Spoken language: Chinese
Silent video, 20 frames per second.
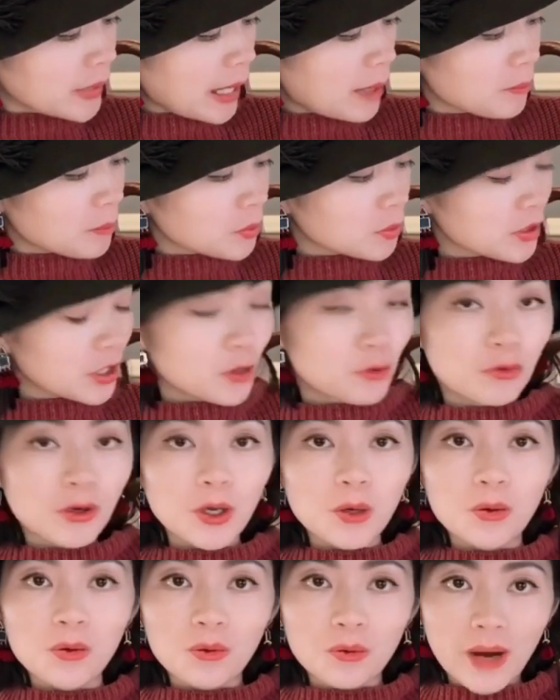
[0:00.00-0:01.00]
南部的
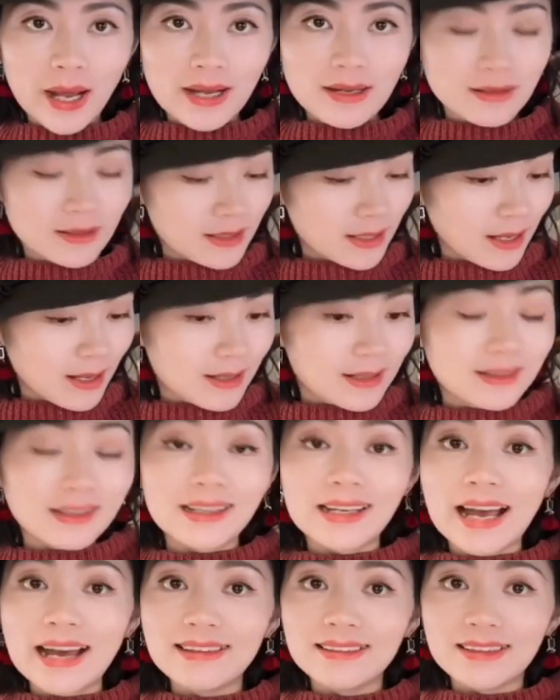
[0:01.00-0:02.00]
Rio Grande
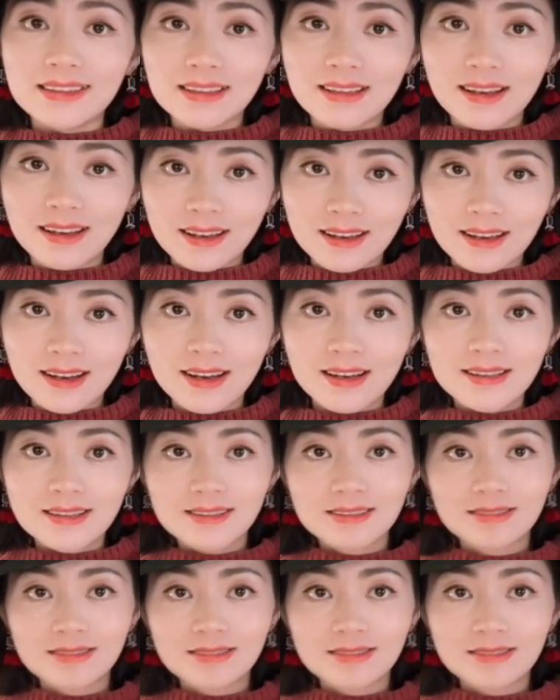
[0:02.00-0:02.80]
格兰德河。